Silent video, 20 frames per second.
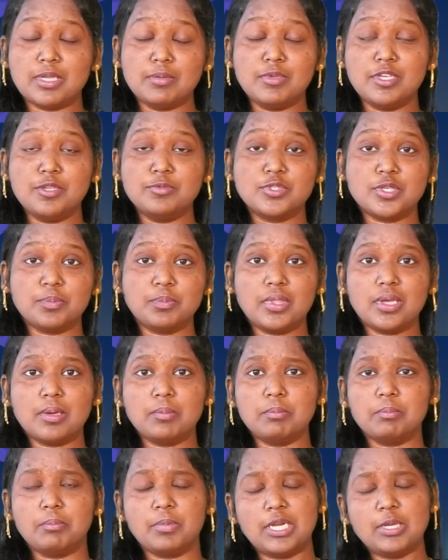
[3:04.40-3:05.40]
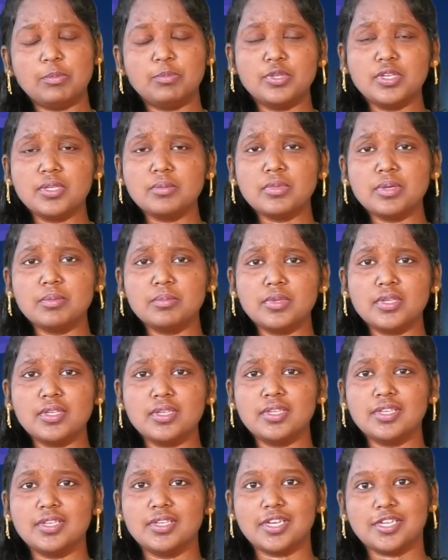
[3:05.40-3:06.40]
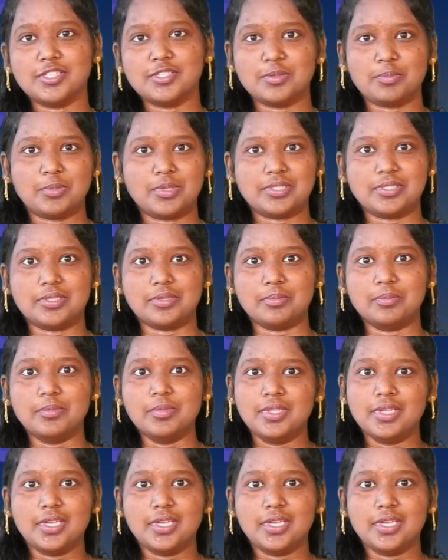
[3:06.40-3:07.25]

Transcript: మనం ఏం చెప్తాం పడిపోయింది మమ్మీ అని చెప్పేస్తాం